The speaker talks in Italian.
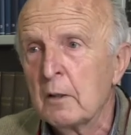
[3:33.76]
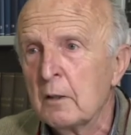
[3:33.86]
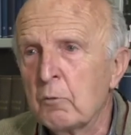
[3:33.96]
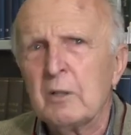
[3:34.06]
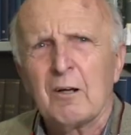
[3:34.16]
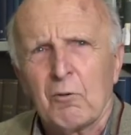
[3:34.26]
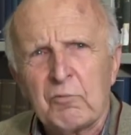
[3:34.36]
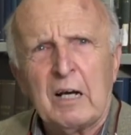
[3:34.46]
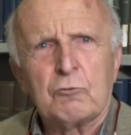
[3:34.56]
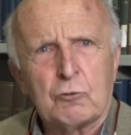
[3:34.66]
Quindi era un
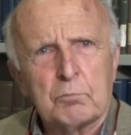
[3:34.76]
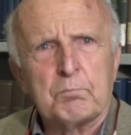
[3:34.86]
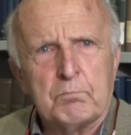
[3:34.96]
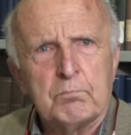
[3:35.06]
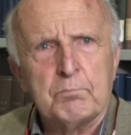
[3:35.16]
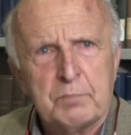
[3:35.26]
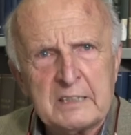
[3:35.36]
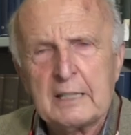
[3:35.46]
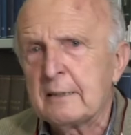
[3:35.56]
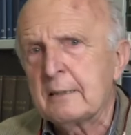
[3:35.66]
viaggio
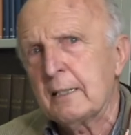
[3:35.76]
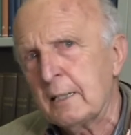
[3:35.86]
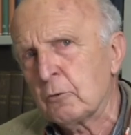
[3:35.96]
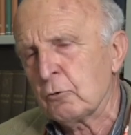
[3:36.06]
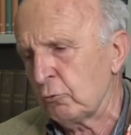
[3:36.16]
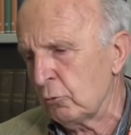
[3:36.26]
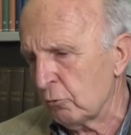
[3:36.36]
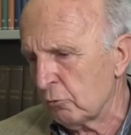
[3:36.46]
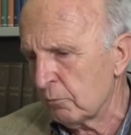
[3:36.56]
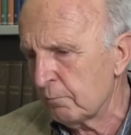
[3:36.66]
pesante e
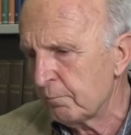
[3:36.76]
costoso